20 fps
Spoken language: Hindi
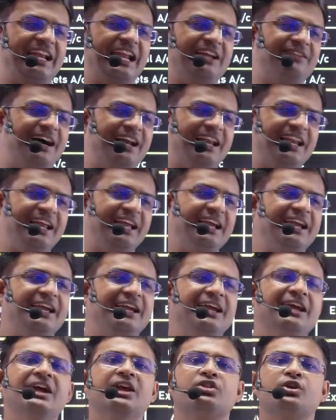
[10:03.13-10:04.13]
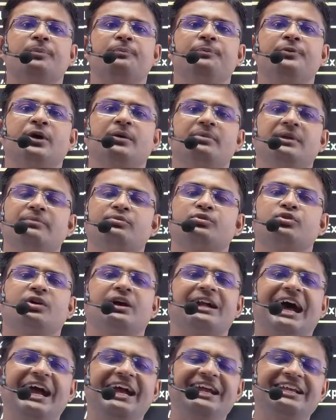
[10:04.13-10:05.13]
वाले हैं तो प्रॉब्लम तो
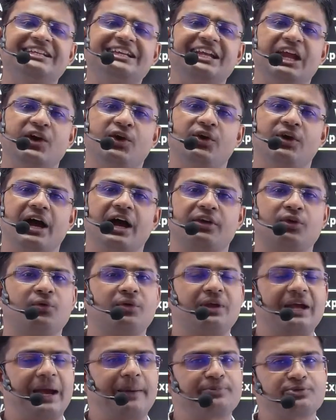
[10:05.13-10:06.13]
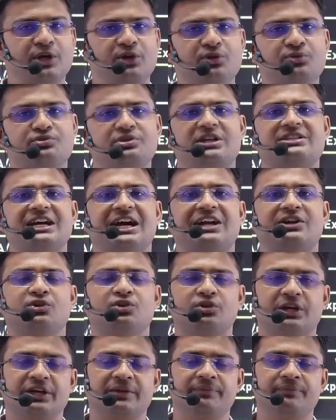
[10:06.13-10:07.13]
अराइज ही नहीं होगा क्योंकि आप सॉल्यूशन
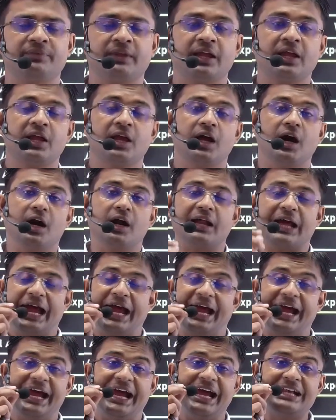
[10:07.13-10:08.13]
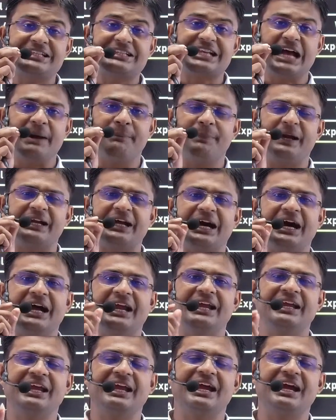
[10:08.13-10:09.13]
जानोगे और ऐसा
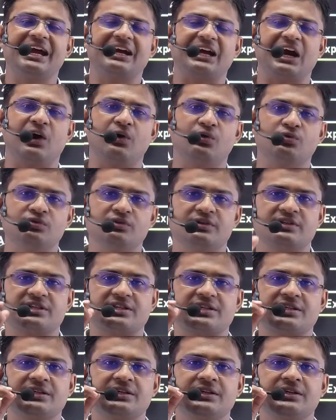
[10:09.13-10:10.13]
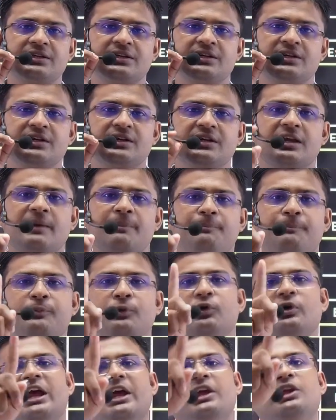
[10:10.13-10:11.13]
पढ़ाएंगे अकाउंट्स कि
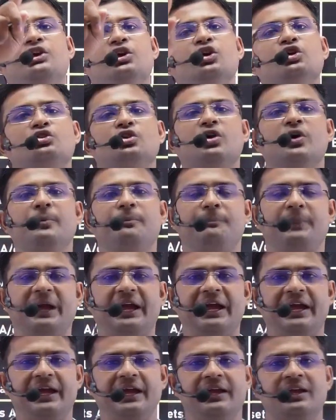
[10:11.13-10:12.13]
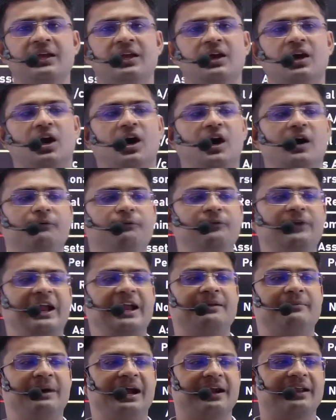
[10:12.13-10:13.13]
पूरे यूट्यूब पे
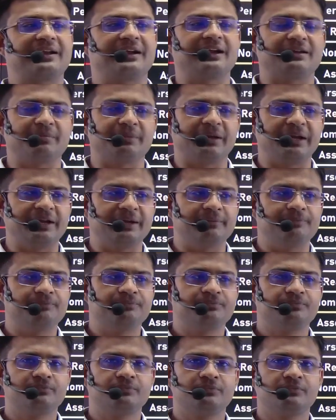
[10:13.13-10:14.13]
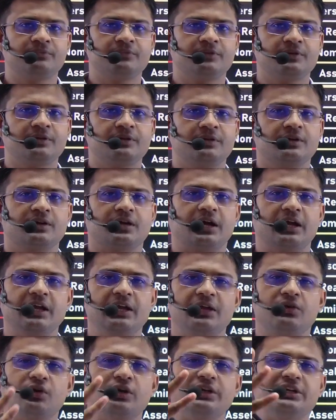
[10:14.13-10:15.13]
ऑफलाइन मार्केट में
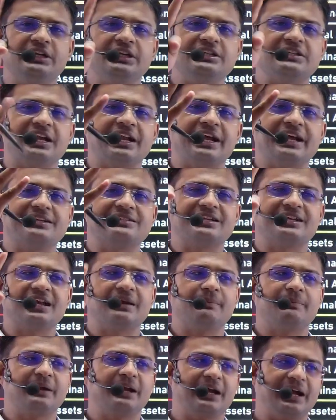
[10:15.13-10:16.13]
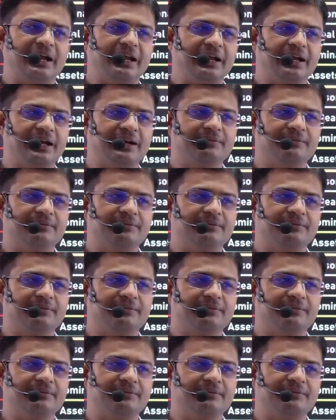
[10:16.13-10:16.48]
कहीं कोई टीचर ऐसे नहीं पढ़ाएगा